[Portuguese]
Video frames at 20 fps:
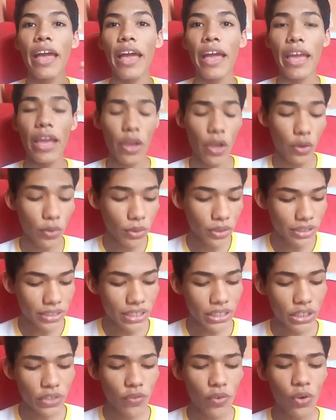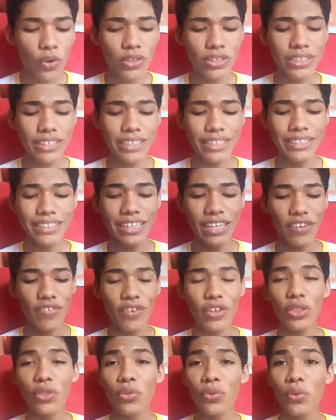É, eu não sei se eu vou conseguir
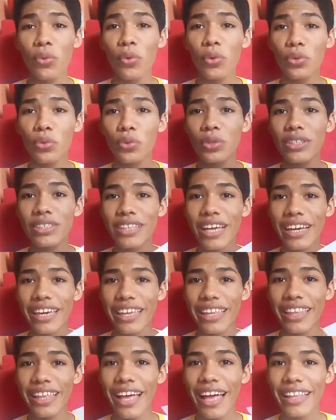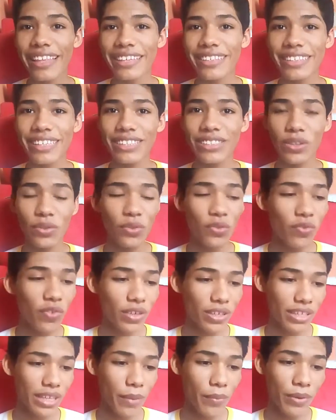escrever tudo, tudo isso aqui na descrição do
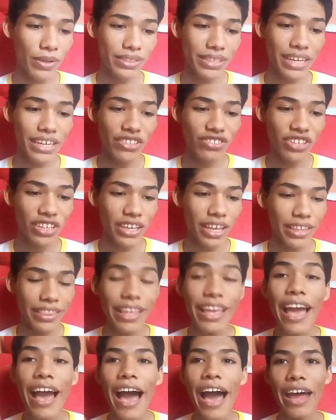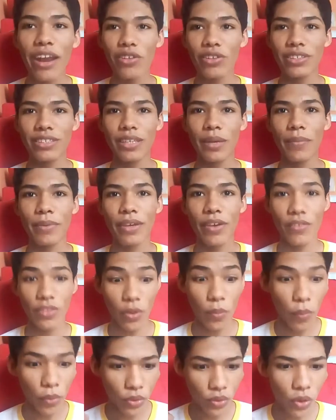vídeo, tá bom? Essa lista aqui é até rara, eu dizia, porque
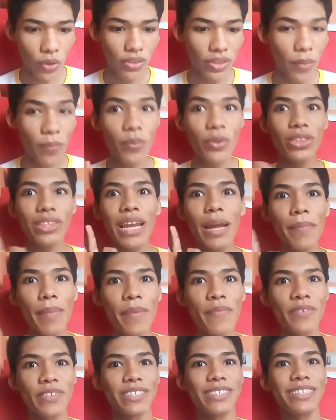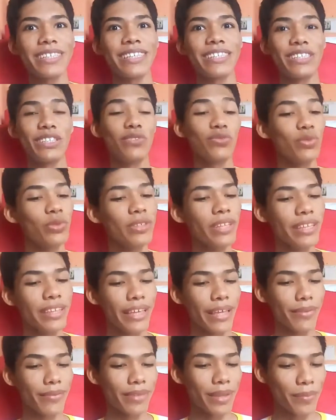deu muito, deu muito trabalho pra fazer isso aqui, eu tô
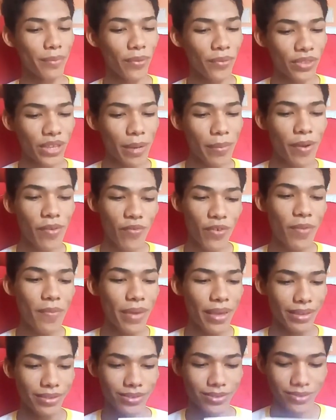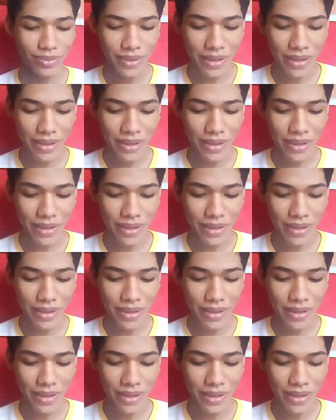entendendo, tá bom? O trabalho foi imenso,